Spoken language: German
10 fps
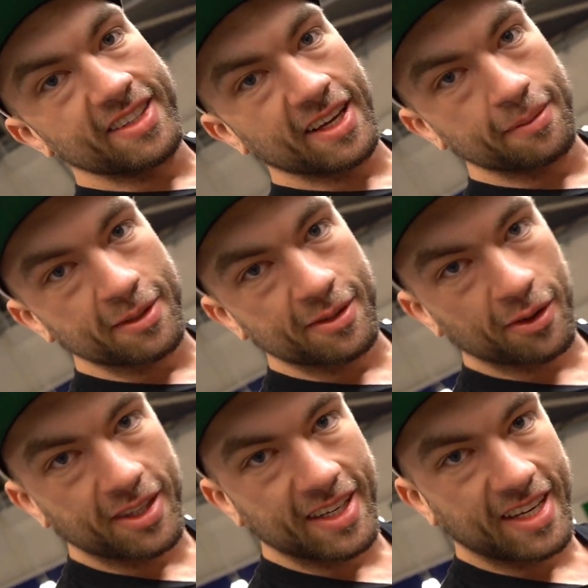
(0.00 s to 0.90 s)
Dann gibt es
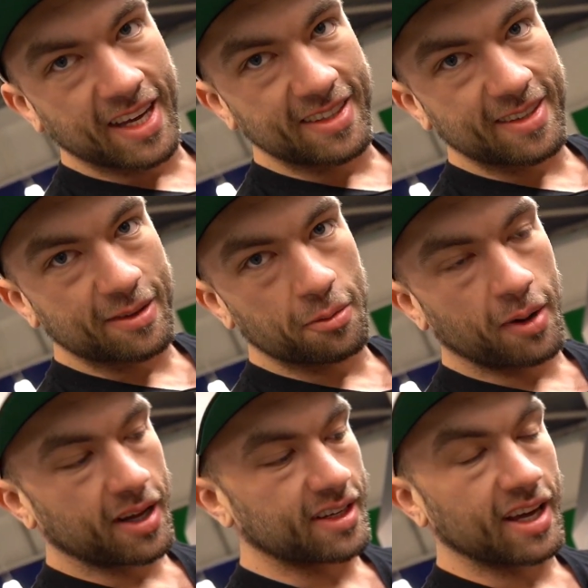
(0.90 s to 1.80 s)
noch den Kids
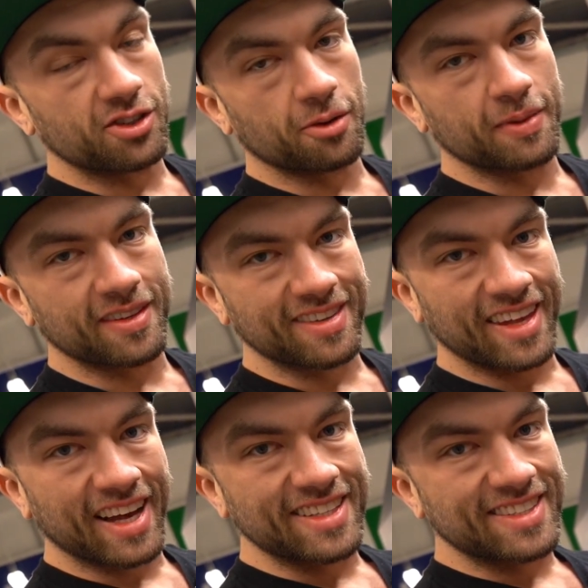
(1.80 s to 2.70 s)
Tomatenketchup. Das
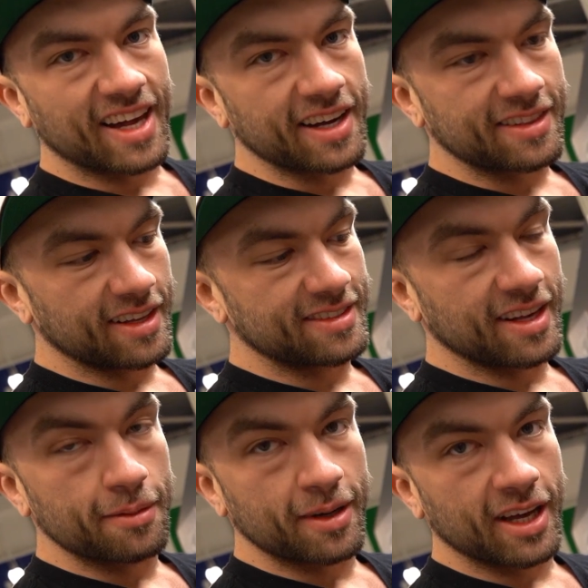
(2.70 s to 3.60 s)
ist exakt
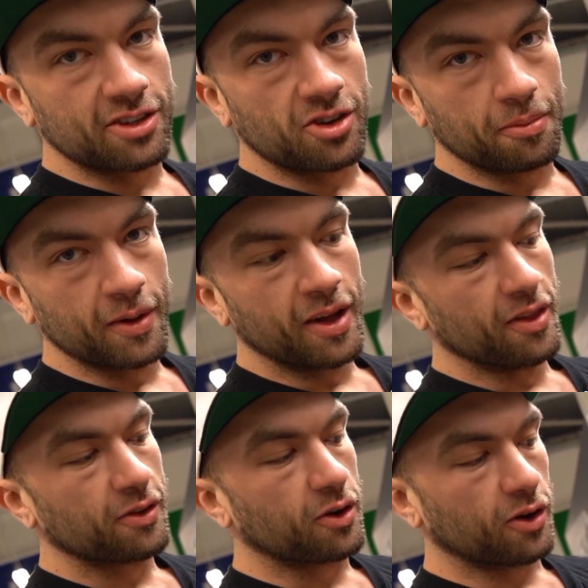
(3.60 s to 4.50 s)
derselbe Ketchup,
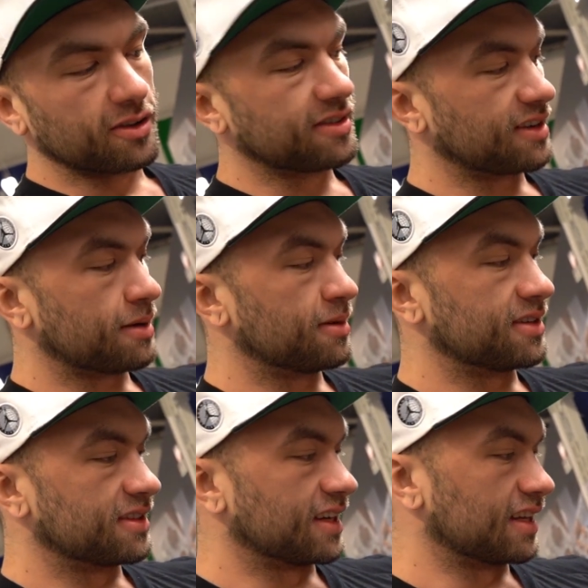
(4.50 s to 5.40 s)
kostet aber
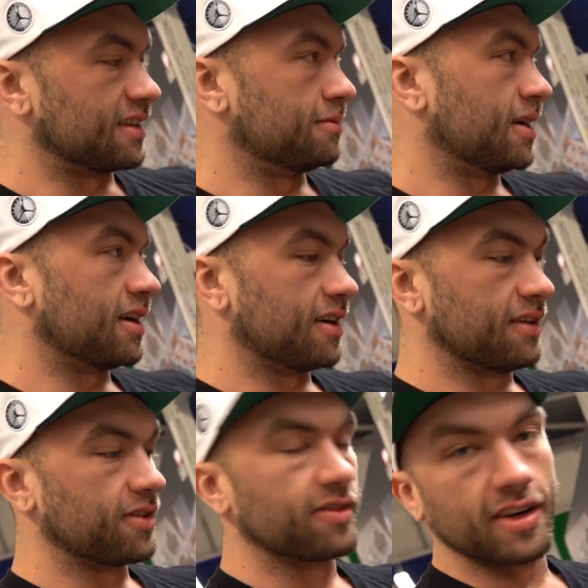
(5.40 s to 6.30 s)
ein Drittel mehr,
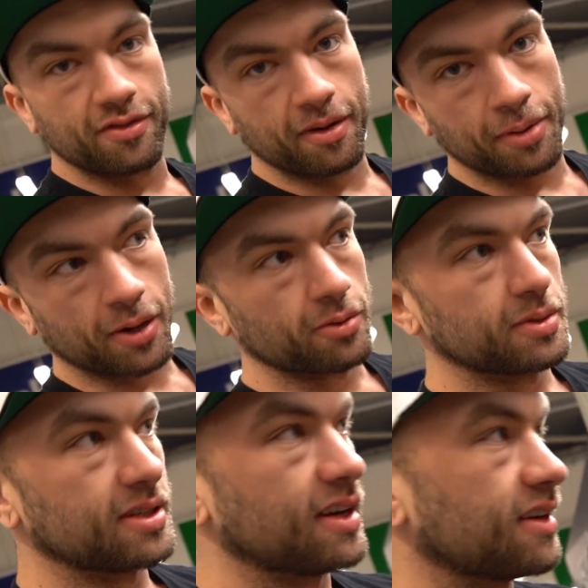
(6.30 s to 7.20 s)
einfach weil die Verpackung ein
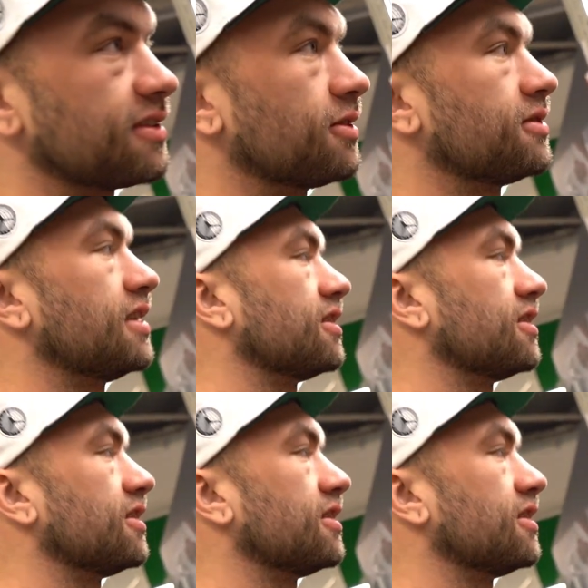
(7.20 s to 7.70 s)
bisschen anders aussieht.